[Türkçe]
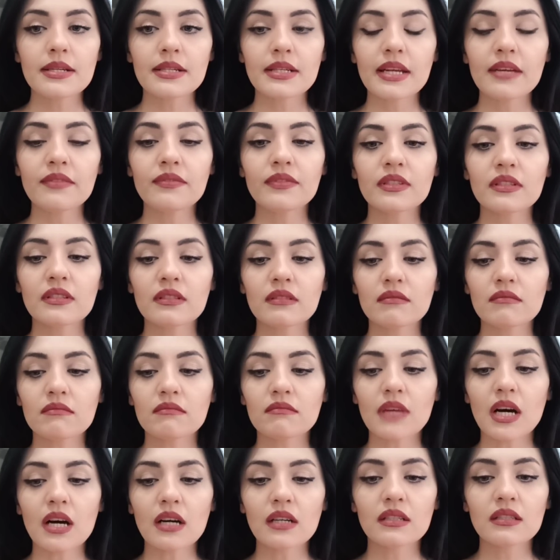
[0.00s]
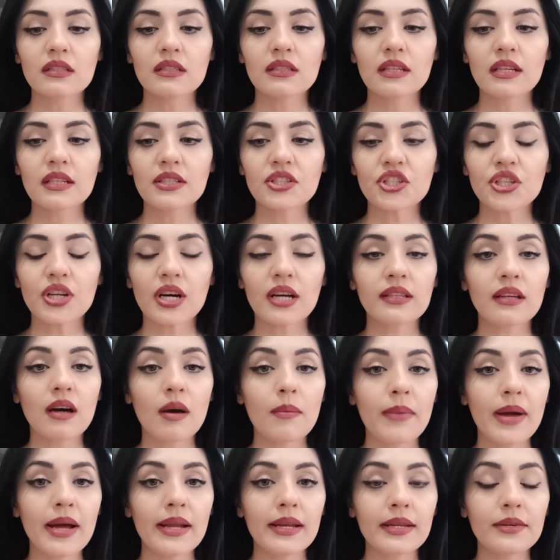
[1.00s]
Raven'ın hakkında çıkan
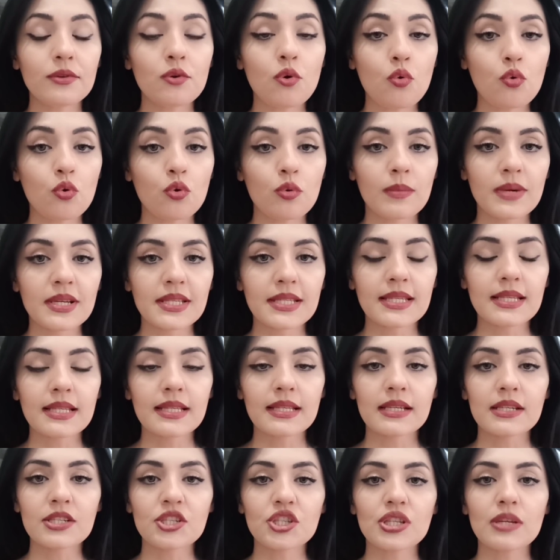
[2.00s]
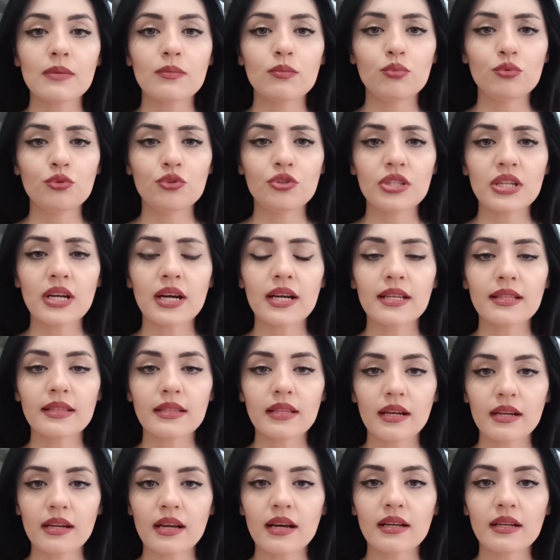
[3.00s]
haberleri okumasını, işte bu
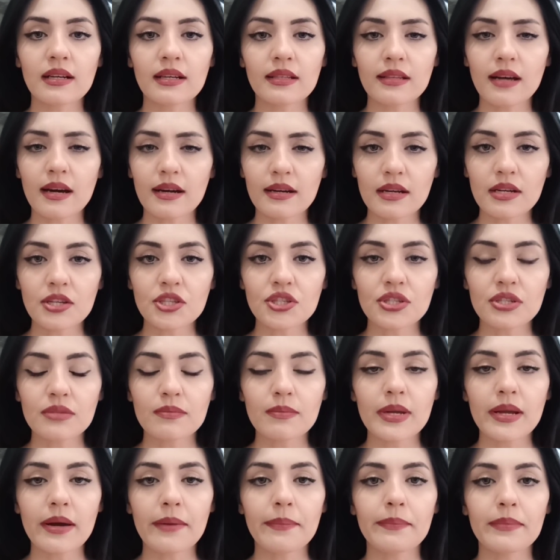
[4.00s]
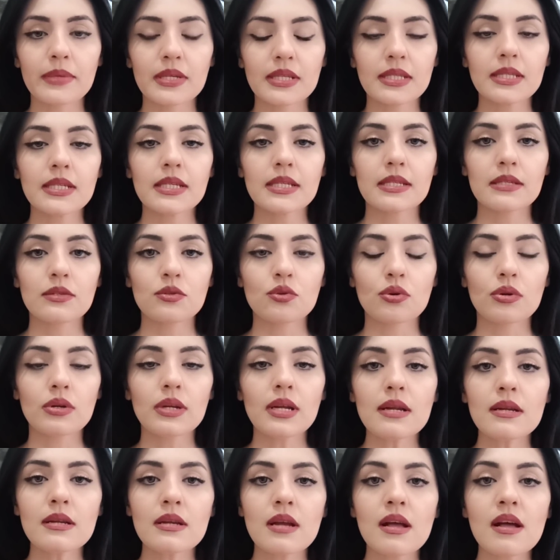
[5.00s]
cinayetle alakalı araştırma yapmasını
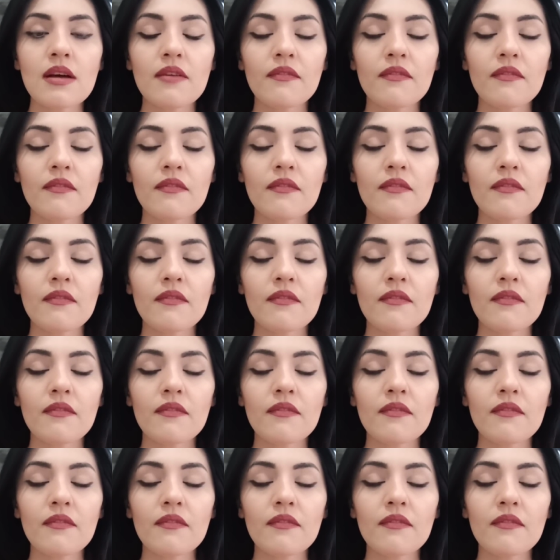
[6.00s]
istiyorlar.